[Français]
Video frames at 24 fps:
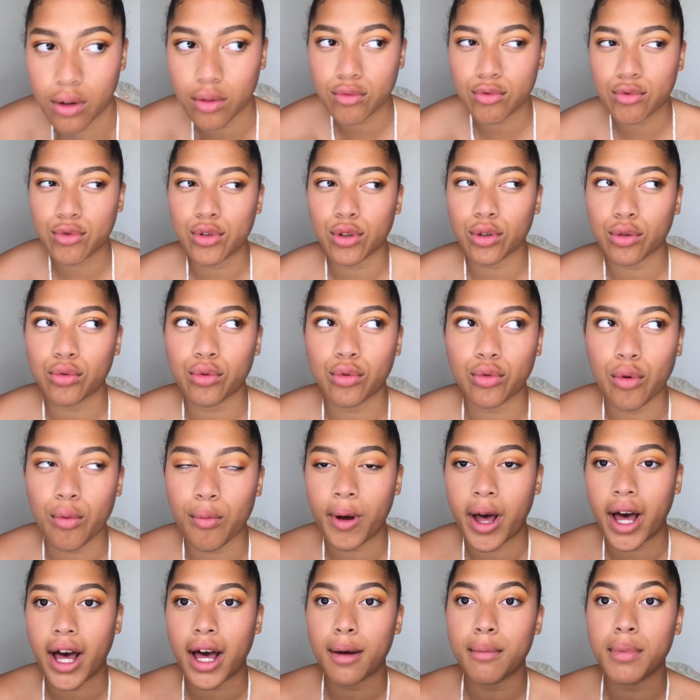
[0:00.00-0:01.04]
surtout
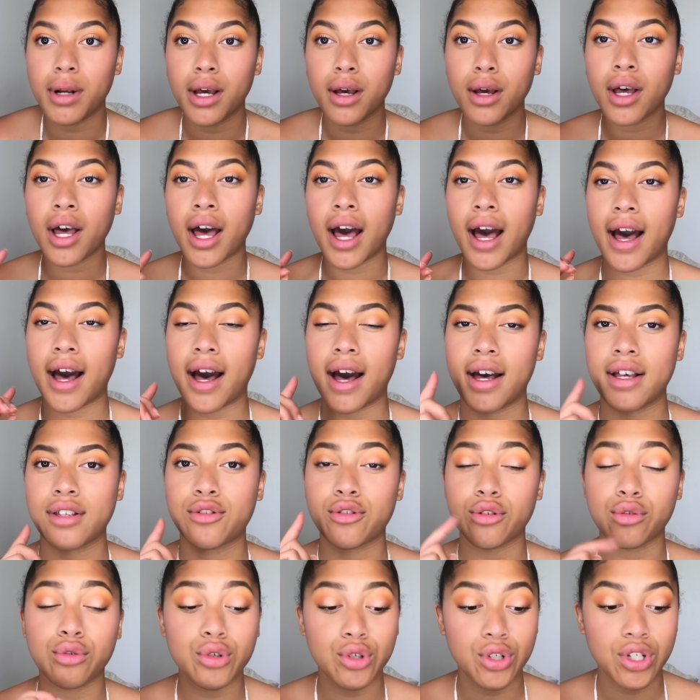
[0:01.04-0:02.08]
comparables à
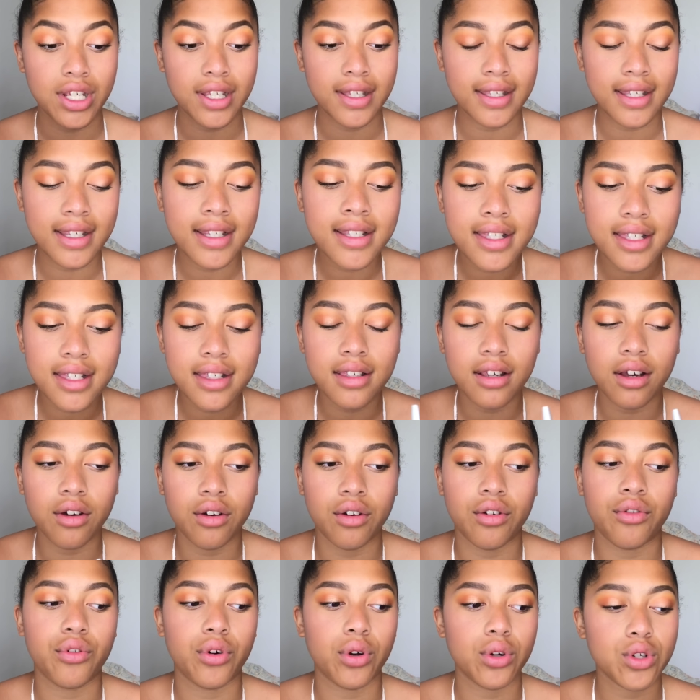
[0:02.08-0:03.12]
ceux de chez NYX.
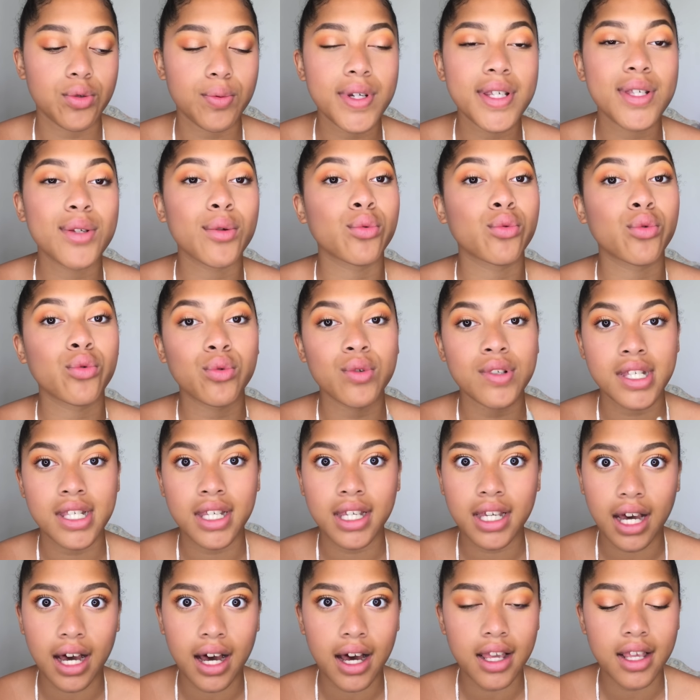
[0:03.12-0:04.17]
Euh, franchement, ils sont tout
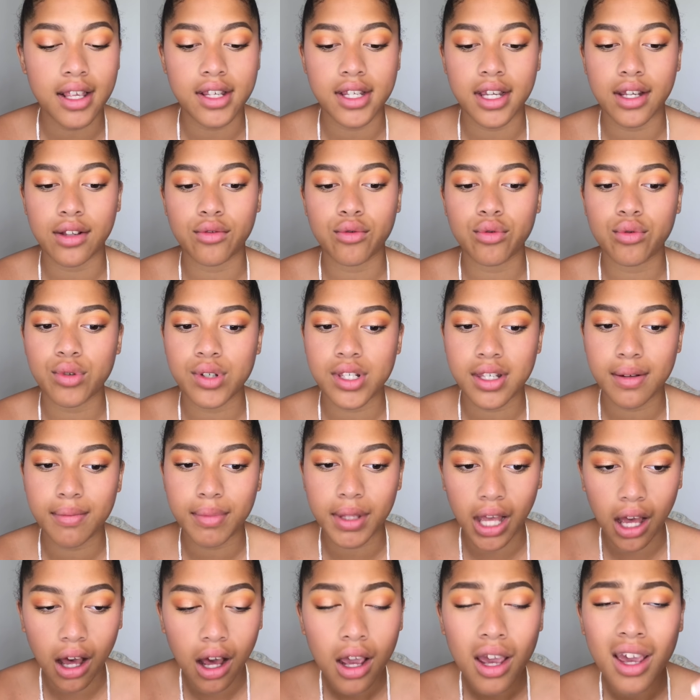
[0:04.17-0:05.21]
aussi gras, ils tiennent tout aussi
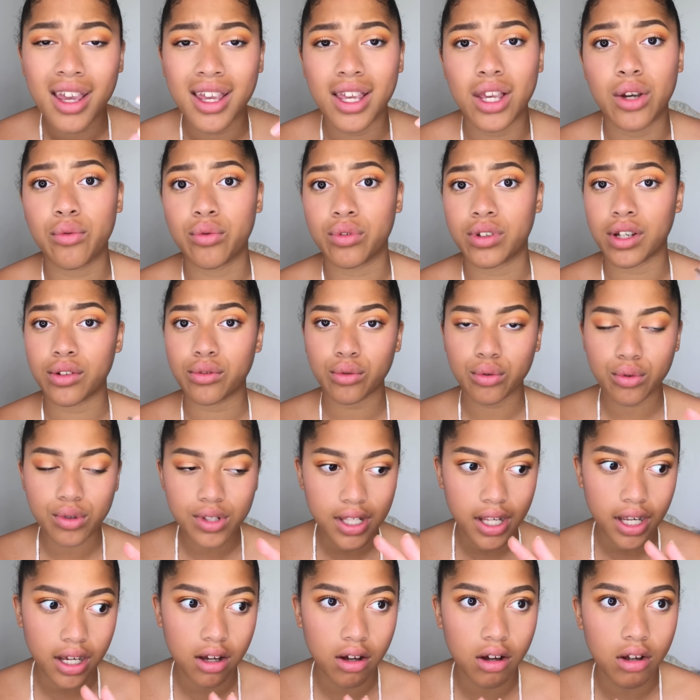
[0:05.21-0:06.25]
bien. Ils coûtent
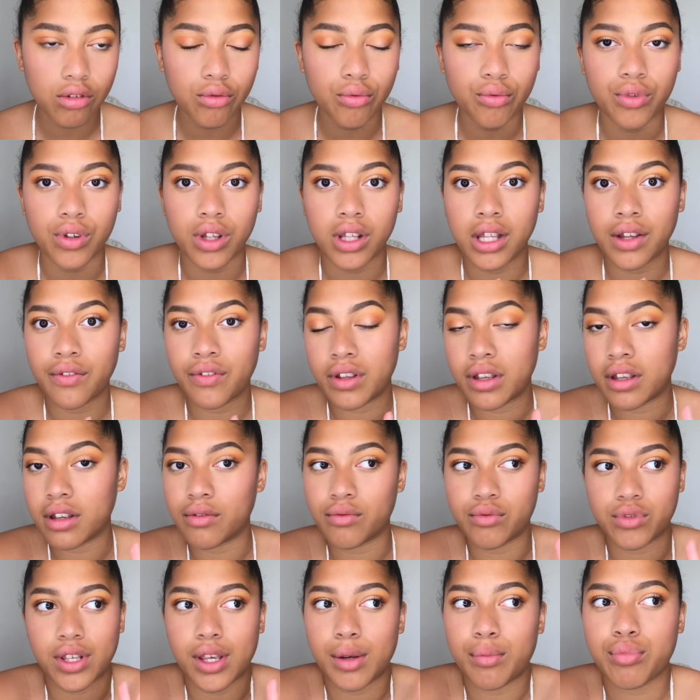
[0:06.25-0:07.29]
1,50€, vous, en avez,
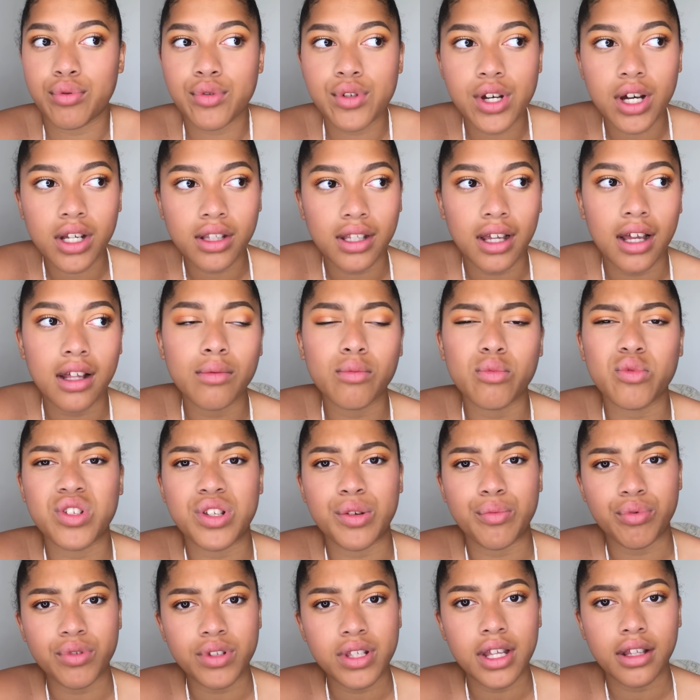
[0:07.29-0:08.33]
vous avez plusieurs teintes. Bon,
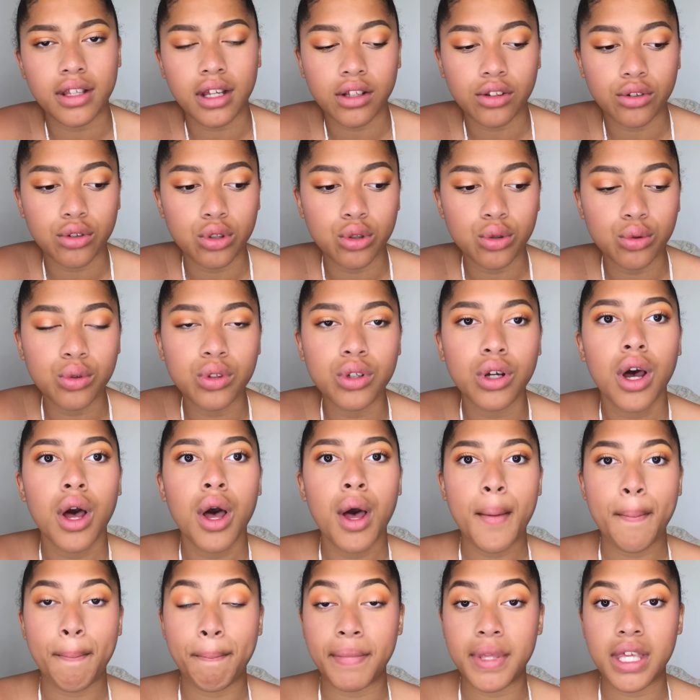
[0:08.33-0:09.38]
c'est plus des teintes nude,
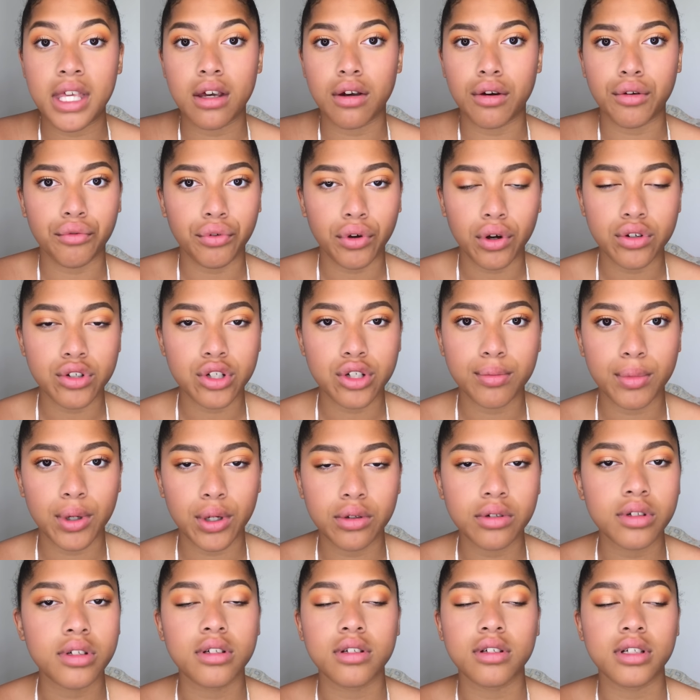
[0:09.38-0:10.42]
mais
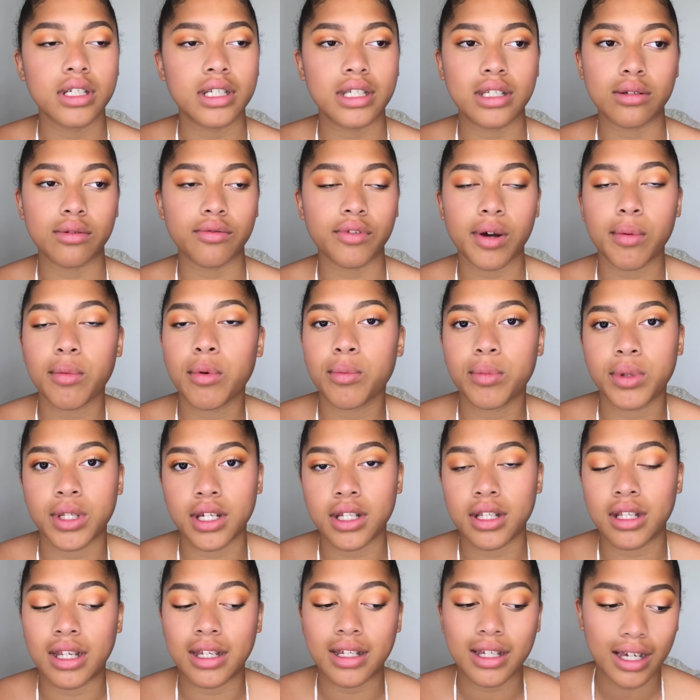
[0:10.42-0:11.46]
franchement, ils sont vraiment
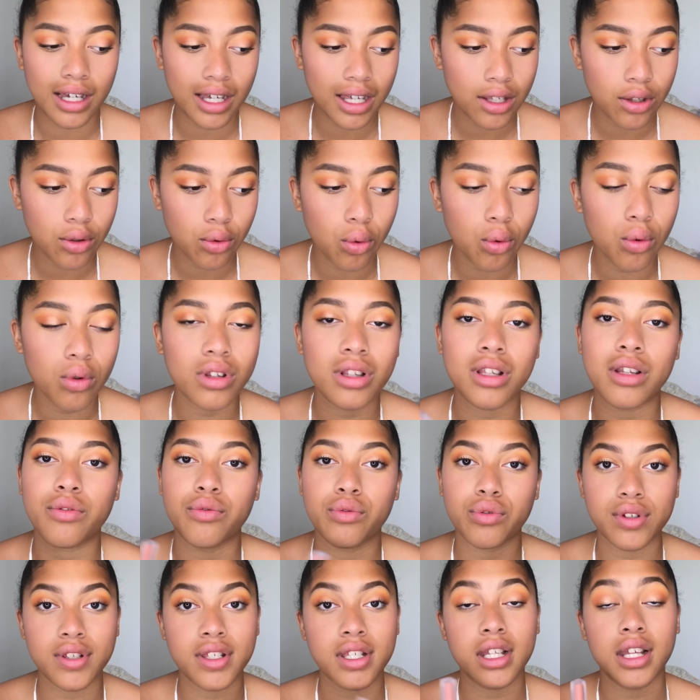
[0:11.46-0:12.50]
bien. Les crayons, les
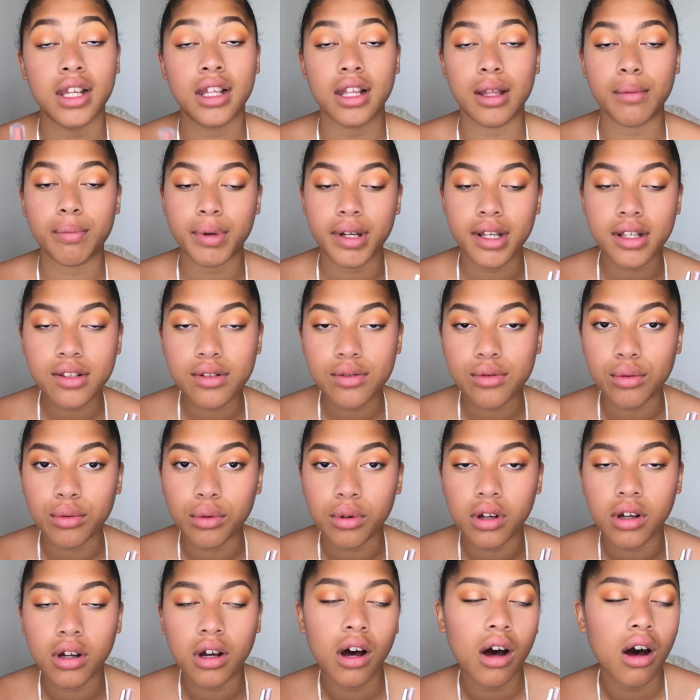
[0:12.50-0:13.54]
fossiles et les
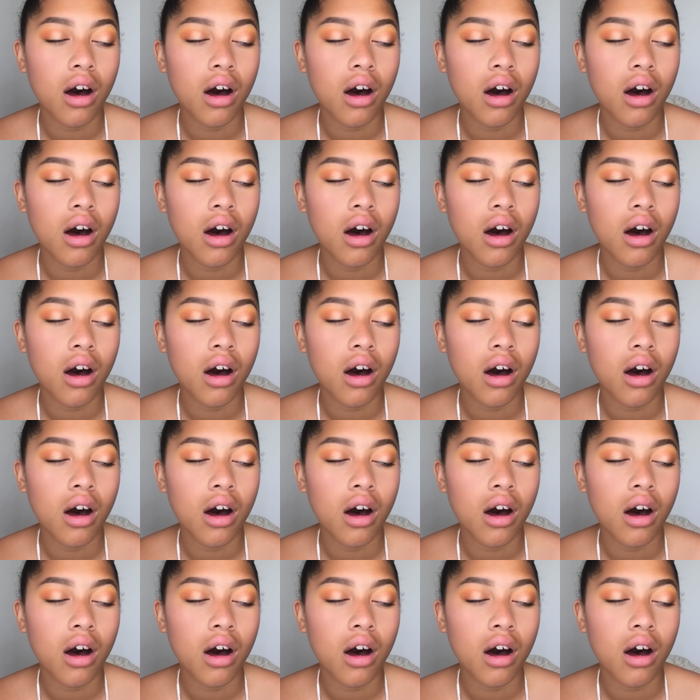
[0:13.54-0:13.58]
pinceaux...